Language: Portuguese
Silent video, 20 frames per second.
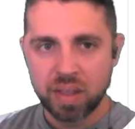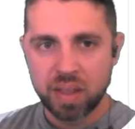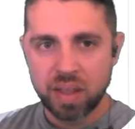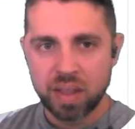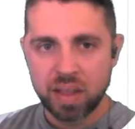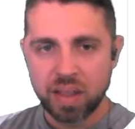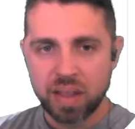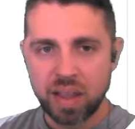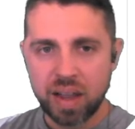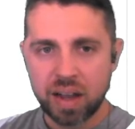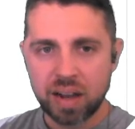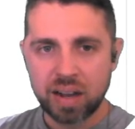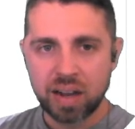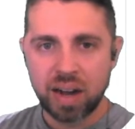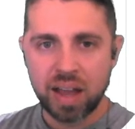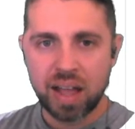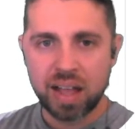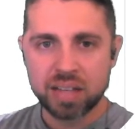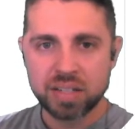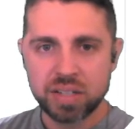e a
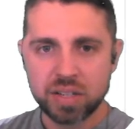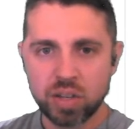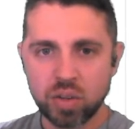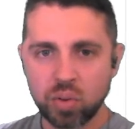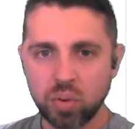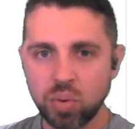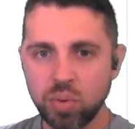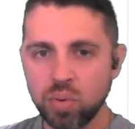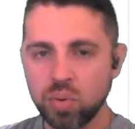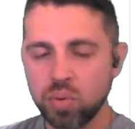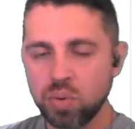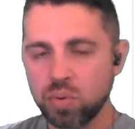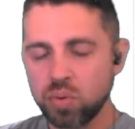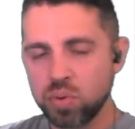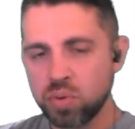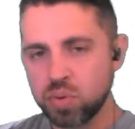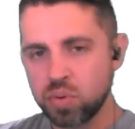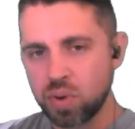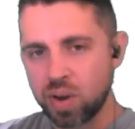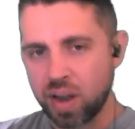classe do
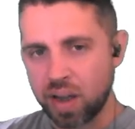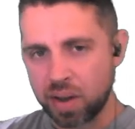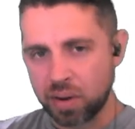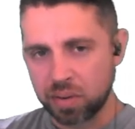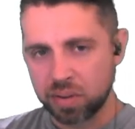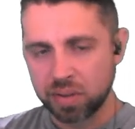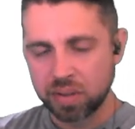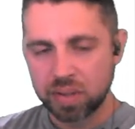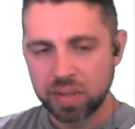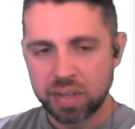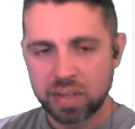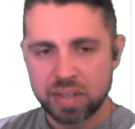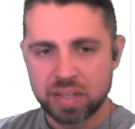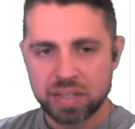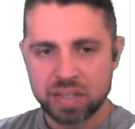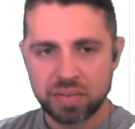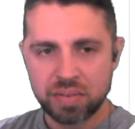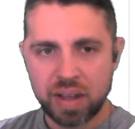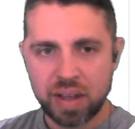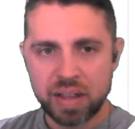usuário.
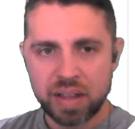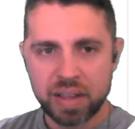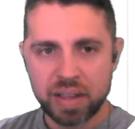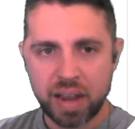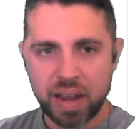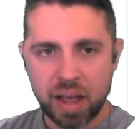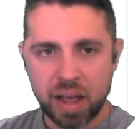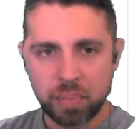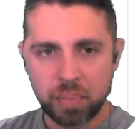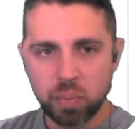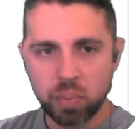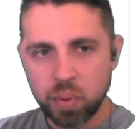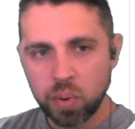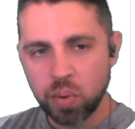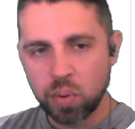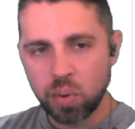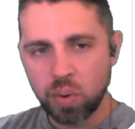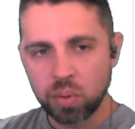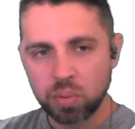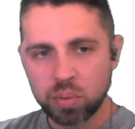Você vai criar
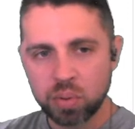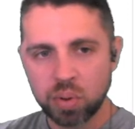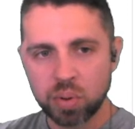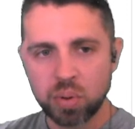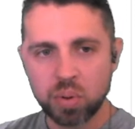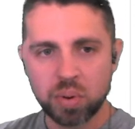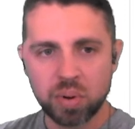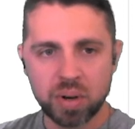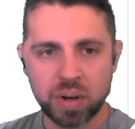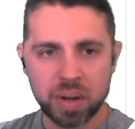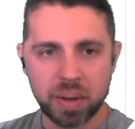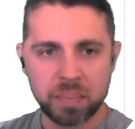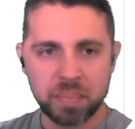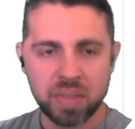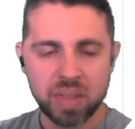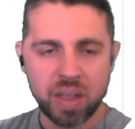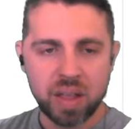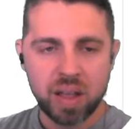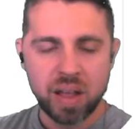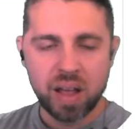para o controle
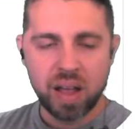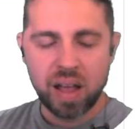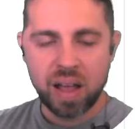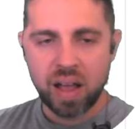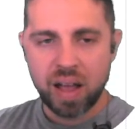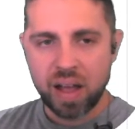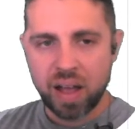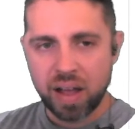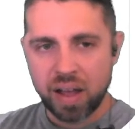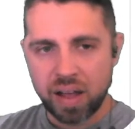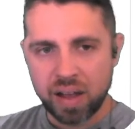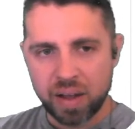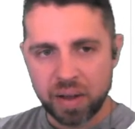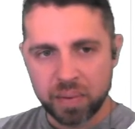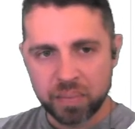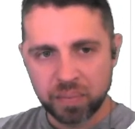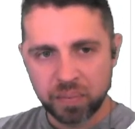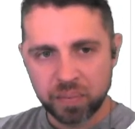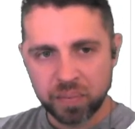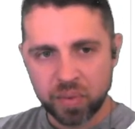
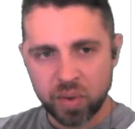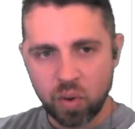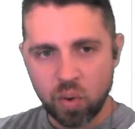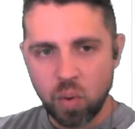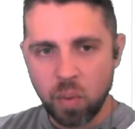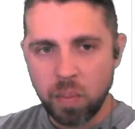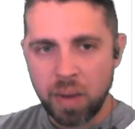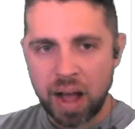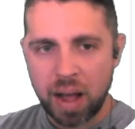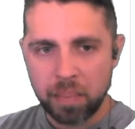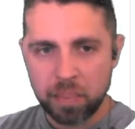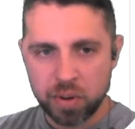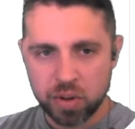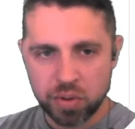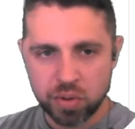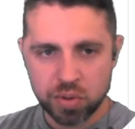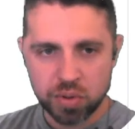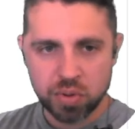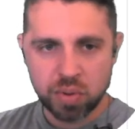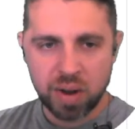a, ah, o
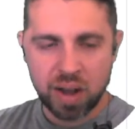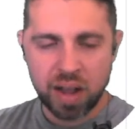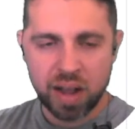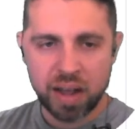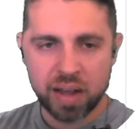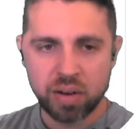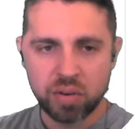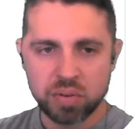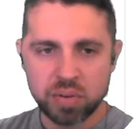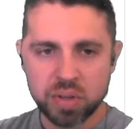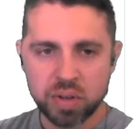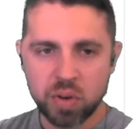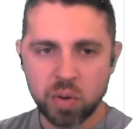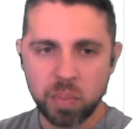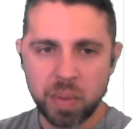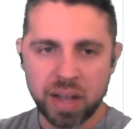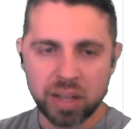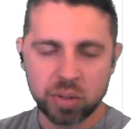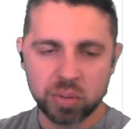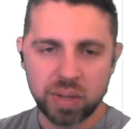mapa de usuários e
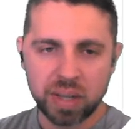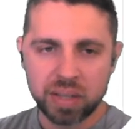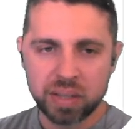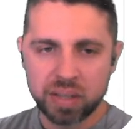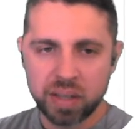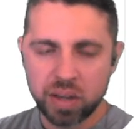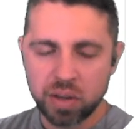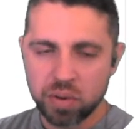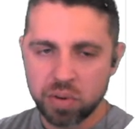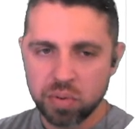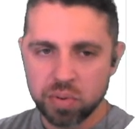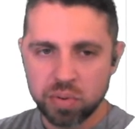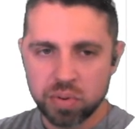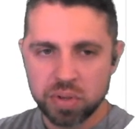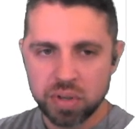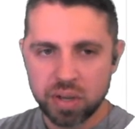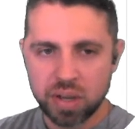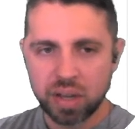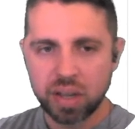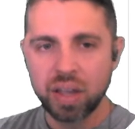o método addUser.
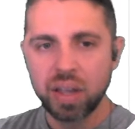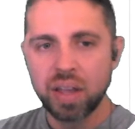user